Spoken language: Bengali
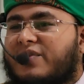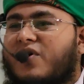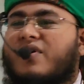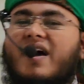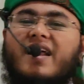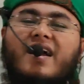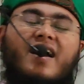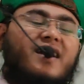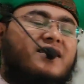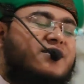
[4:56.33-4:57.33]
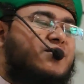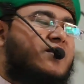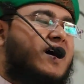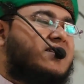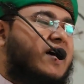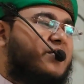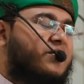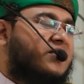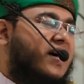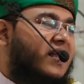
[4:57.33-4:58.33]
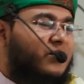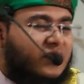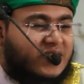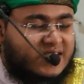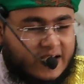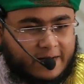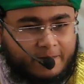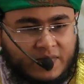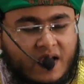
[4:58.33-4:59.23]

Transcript: বরং আরেক আয়াতে সুর আহজাবের মধ্যে আল্লাহ বলতেছেন